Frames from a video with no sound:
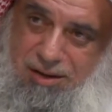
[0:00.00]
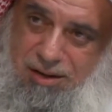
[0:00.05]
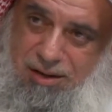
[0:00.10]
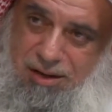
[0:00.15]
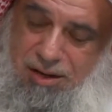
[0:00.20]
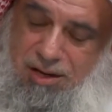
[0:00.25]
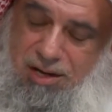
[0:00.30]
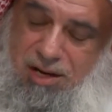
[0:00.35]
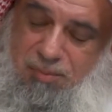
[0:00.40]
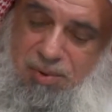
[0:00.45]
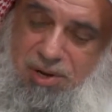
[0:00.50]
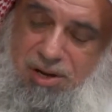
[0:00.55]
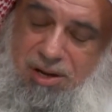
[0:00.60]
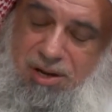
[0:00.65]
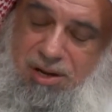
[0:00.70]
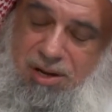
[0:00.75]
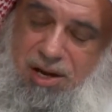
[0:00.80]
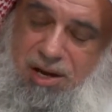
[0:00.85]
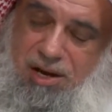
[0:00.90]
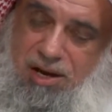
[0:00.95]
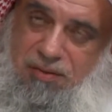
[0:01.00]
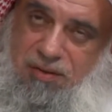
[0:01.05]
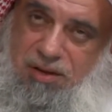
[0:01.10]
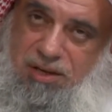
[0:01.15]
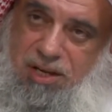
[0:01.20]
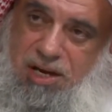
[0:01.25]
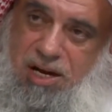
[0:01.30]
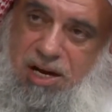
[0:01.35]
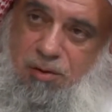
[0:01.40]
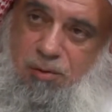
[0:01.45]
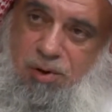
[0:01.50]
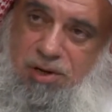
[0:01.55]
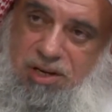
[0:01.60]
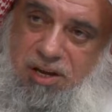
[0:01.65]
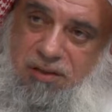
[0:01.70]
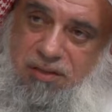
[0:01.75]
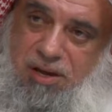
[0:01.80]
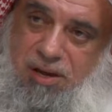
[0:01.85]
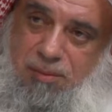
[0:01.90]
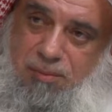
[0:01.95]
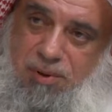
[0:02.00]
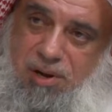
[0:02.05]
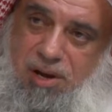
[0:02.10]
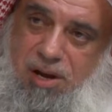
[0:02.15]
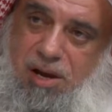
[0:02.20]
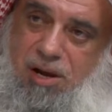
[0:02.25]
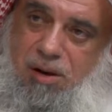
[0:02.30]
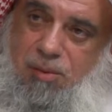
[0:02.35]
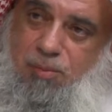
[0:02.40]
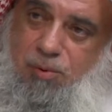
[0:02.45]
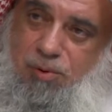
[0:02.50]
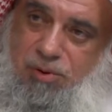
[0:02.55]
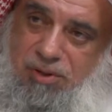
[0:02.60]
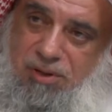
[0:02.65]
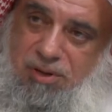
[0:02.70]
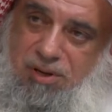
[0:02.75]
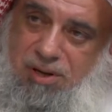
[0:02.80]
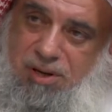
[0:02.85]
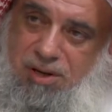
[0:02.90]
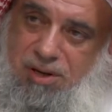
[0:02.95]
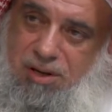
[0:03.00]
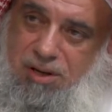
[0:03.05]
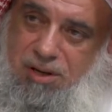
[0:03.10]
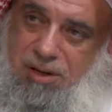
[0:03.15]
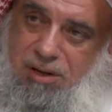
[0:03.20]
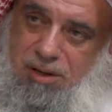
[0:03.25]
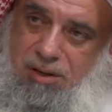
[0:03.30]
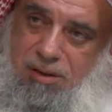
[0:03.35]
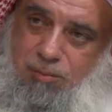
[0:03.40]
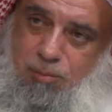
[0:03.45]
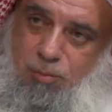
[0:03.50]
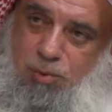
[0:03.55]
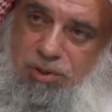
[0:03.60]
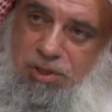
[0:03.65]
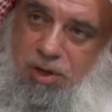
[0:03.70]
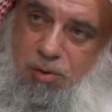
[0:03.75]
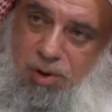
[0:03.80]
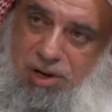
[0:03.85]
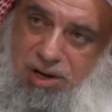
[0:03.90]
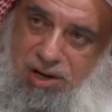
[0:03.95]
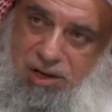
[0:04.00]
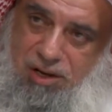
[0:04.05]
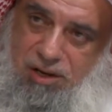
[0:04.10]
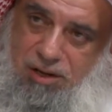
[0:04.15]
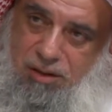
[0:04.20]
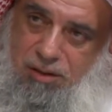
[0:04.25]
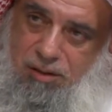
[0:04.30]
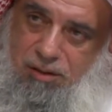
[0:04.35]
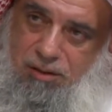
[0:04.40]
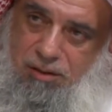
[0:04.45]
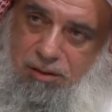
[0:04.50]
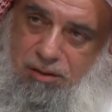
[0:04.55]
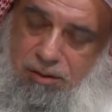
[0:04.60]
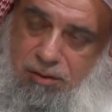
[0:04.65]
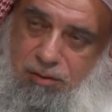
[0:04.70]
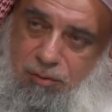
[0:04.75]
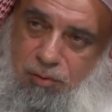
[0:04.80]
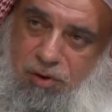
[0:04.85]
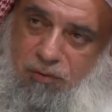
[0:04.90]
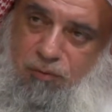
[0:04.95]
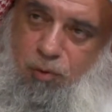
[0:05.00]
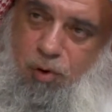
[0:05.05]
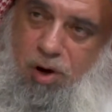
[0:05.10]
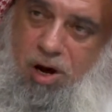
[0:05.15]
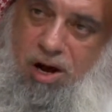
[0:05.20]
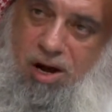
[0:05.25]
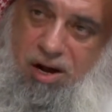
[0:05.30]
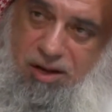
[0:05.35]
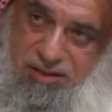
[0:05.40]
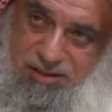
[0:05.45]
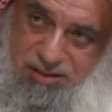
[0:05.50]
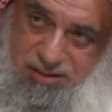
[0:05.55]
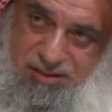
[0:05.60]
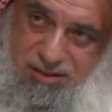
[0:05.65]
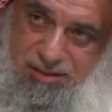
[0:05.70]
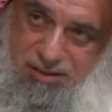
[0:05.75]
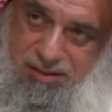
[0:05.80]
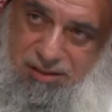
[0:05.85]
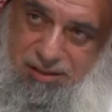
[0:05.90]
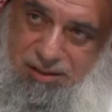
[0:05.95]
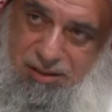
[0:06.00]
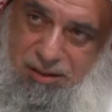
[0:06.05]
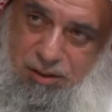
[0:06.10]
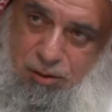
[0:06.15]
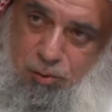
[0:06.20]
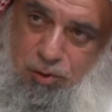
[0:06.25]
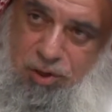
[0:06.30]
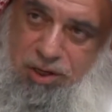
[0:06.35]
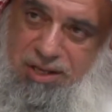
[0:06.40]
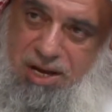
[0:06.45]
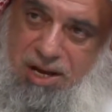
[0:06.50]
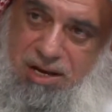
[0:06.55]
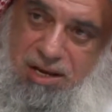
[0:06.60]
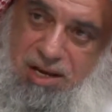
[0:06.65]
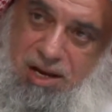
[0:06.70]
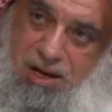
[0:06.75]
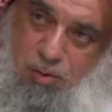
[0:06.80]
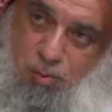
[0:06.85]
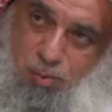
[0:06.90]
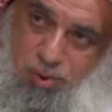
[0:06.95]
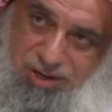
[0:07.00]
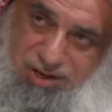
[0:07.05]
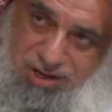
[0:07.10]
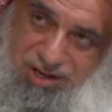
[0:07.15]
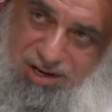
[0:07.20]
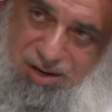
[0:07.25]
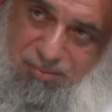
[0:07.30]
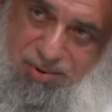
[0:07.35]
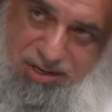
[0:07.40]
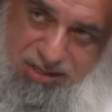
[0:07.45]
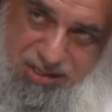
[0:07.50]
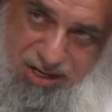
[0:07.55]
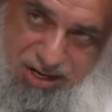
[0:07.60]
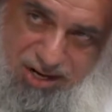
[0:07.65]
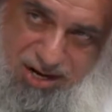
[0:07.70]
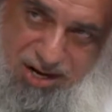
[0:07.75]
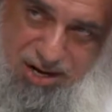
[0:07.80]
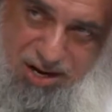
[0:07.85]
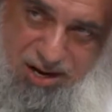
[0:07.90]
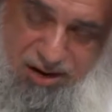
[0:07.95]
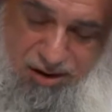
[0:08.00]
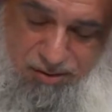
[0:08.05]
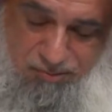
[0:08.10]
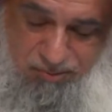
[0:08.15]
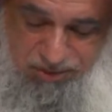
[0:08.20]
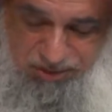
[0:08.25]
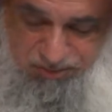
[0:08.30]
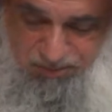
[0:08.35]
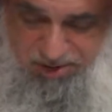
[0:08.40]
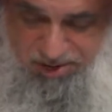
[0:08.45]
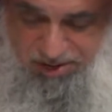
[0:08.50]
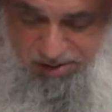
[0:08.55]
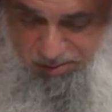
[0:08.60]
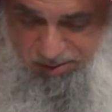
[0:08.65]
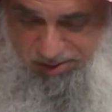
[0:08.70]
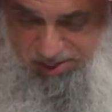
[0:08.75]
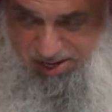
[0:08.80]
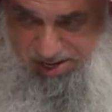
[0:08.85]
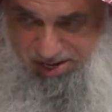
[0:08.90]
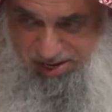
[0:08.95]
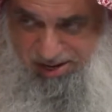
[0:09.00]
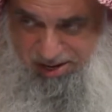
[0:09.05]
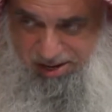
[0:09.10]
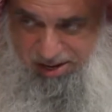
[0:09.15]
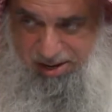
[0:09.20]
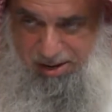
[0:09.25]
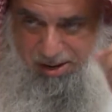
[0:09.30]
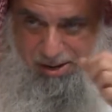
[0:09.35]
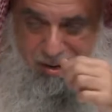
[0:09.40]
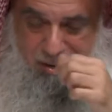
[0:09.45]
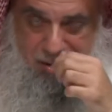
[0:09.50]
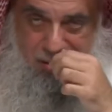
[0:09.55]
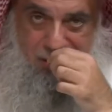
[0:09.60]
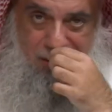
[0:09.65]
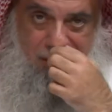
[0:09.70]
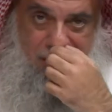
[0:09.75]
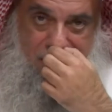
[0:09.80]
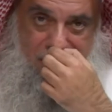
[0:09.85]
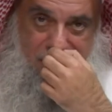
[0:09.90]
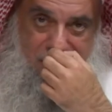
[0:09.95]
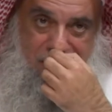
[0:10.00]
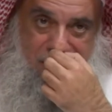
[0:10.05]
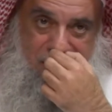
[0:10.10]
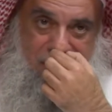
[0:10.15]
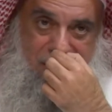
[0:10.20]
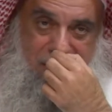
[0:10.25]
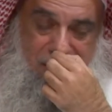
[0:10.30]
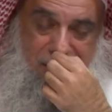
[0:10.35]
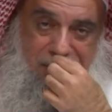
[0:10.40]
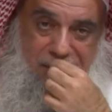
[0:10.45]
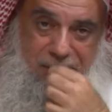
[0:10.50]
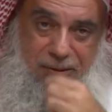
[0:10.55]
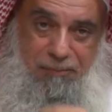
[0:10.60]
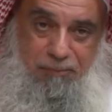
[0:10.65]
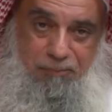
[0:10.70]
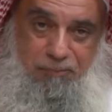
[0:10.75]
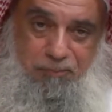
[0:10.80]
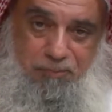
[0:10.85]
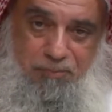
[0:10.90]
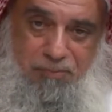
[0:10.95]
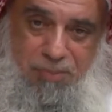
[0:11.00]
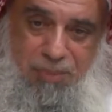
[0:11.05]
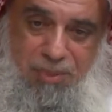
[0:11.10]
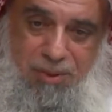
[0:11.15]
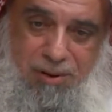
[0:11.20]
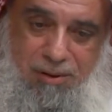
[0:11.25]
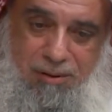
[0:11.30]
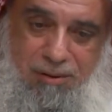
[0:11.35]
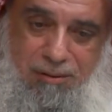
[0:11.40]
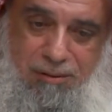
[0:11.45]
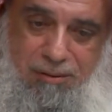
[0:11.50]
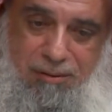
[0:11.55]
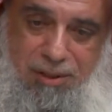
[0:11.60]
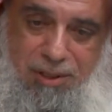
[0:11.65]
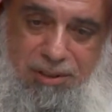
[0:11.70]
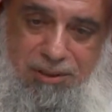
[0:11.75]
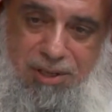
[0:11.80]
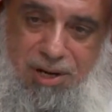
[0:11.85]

إنما الذي دعاه أن يذهب قلب متوله وفؤاد يريد أن يهوي إلى بيت الله الحرام سبحانه وتعالى آه، حتى